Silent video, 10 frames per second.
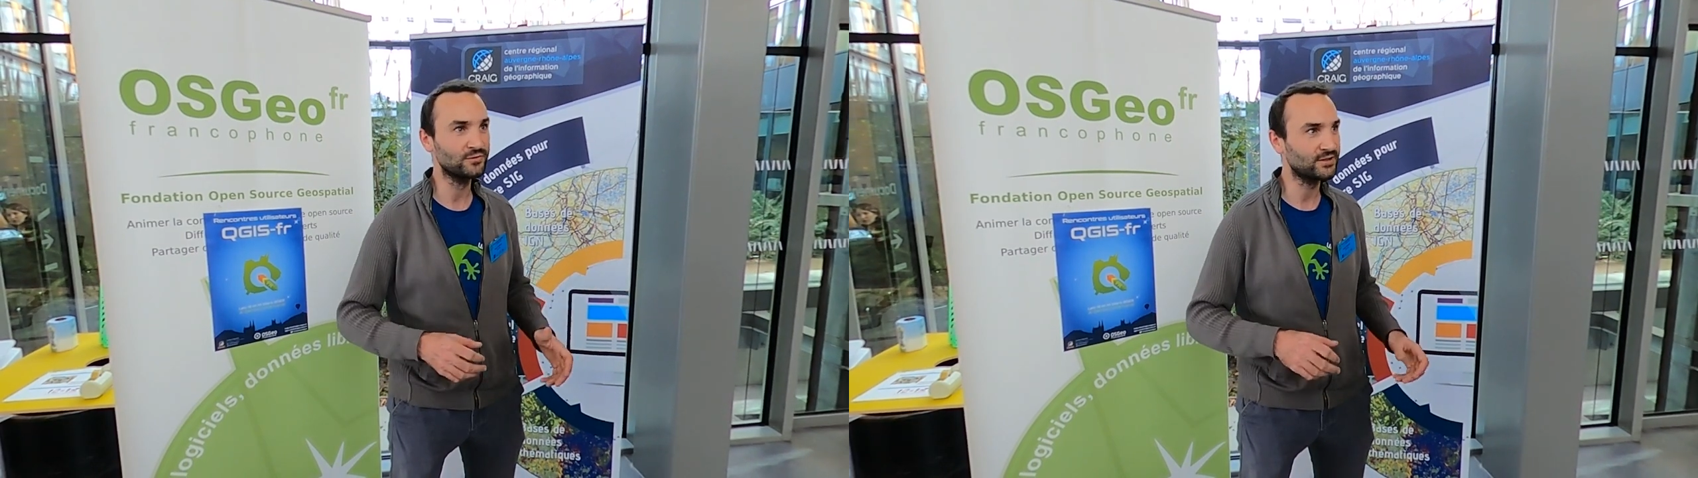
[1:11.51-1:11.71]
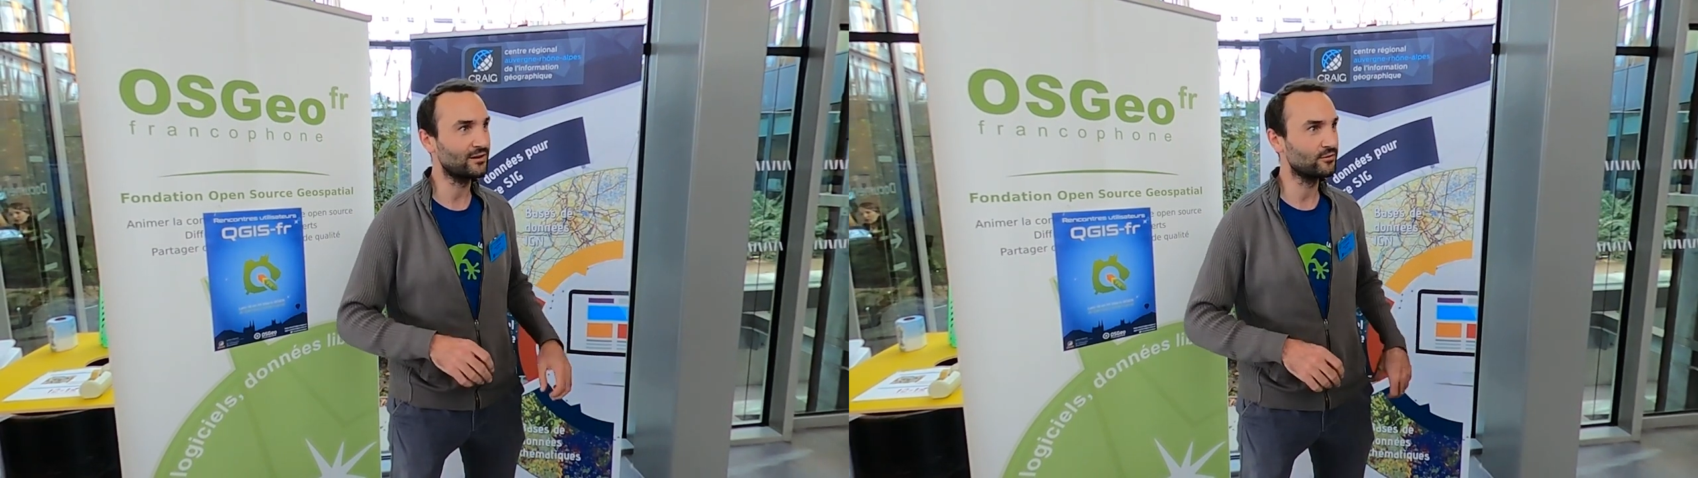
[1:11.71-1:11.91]

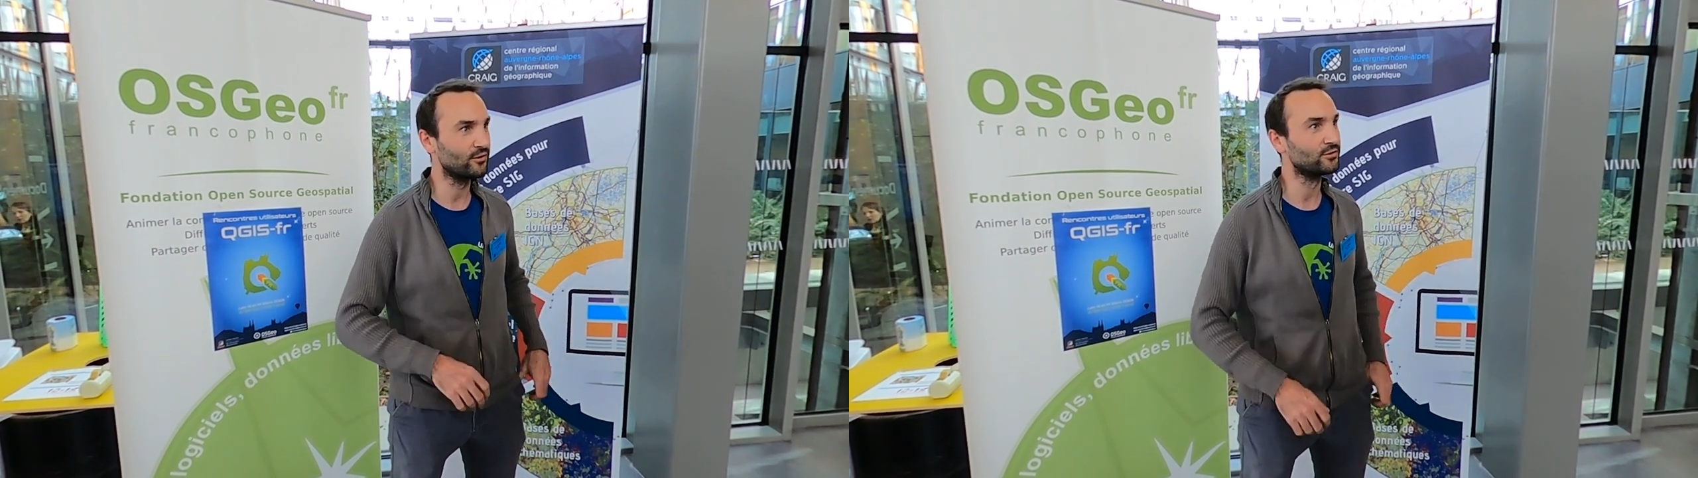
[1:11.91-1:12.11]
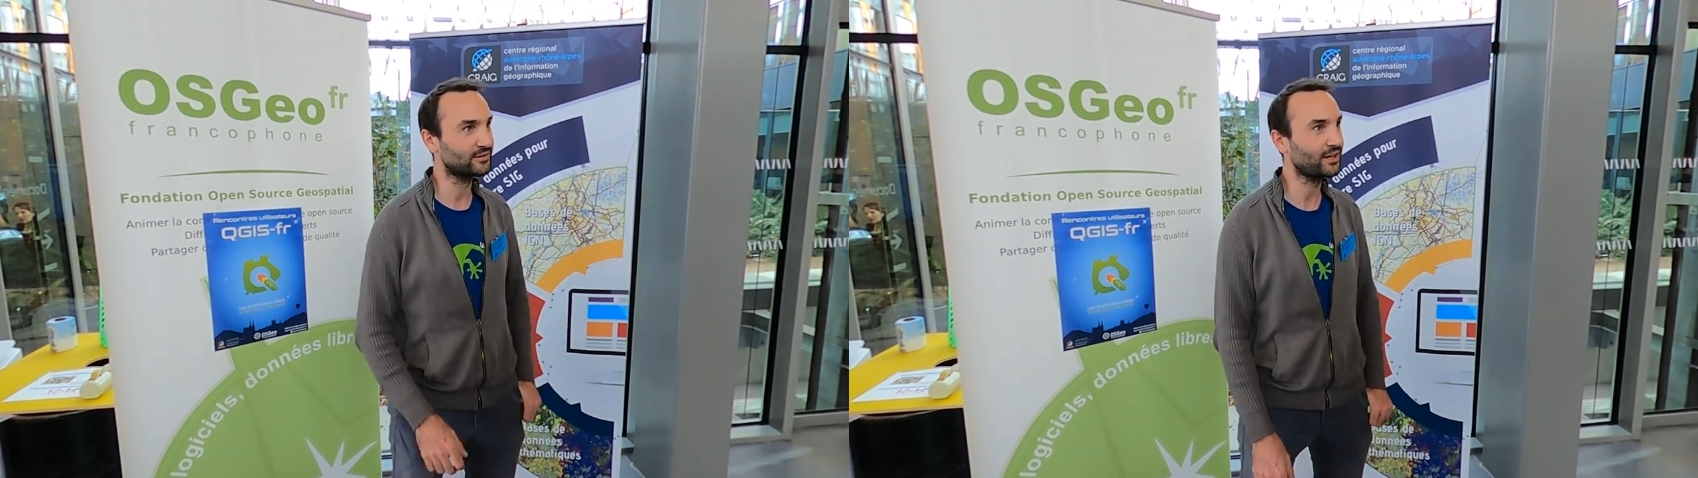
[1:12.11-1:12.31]
salle
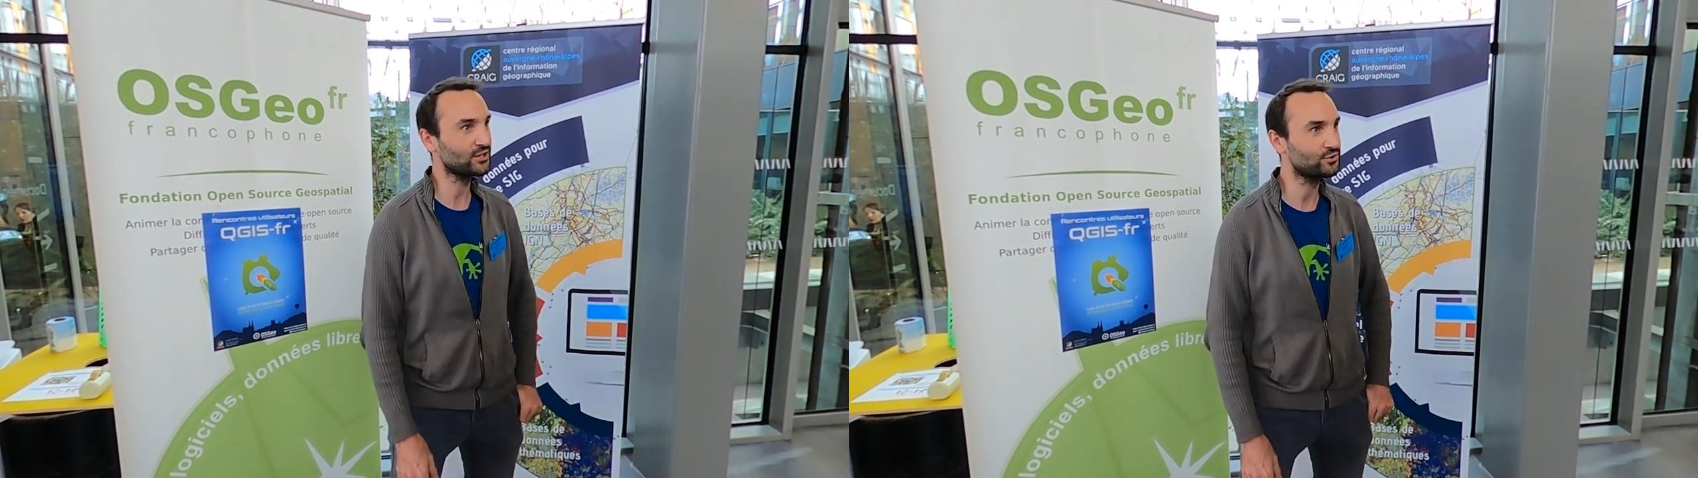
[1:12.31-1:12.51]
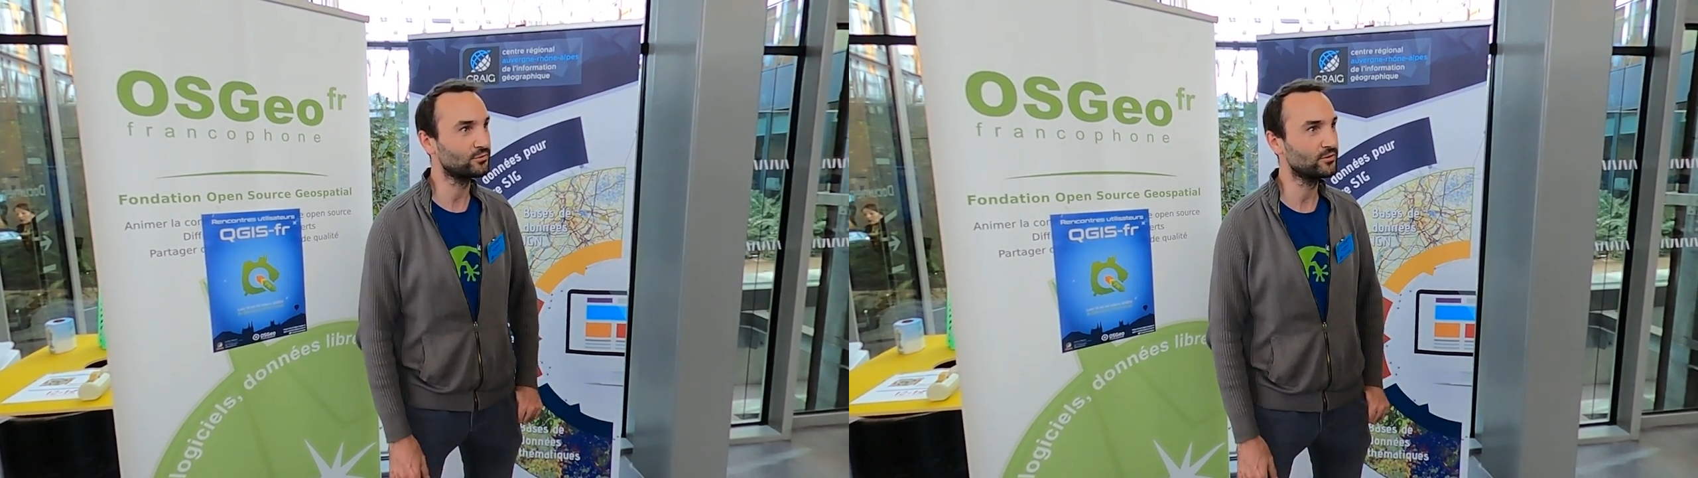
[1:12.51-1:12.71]
très
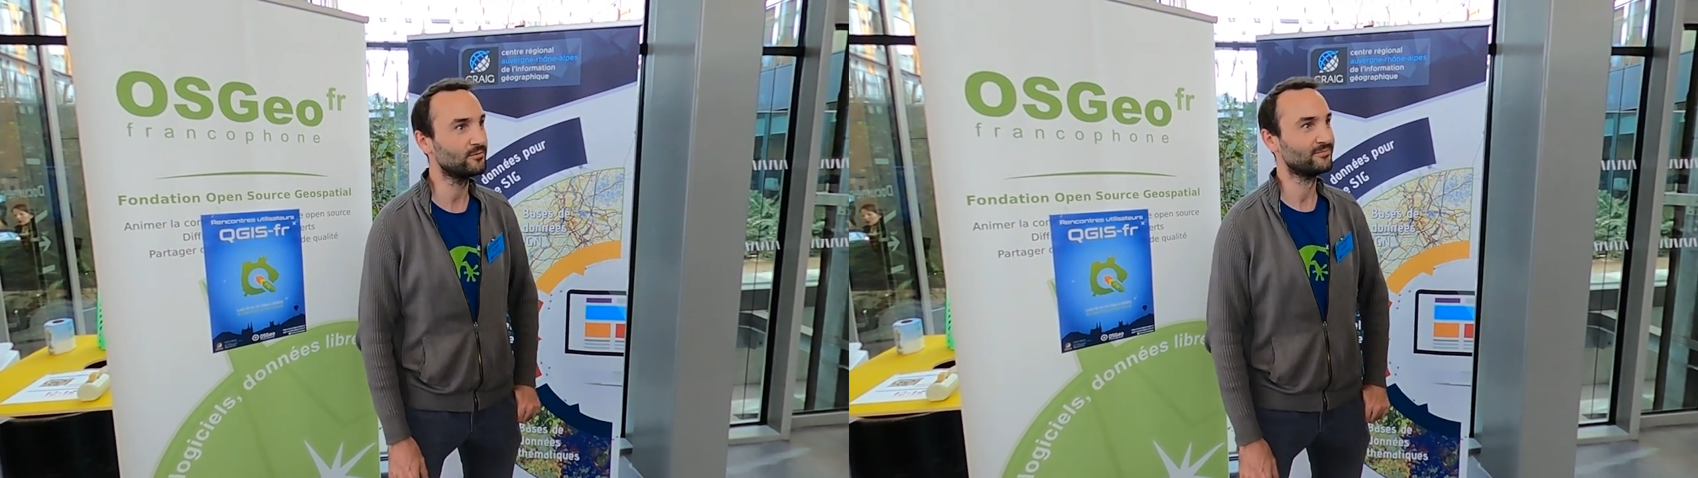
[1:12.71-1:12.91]
chaude.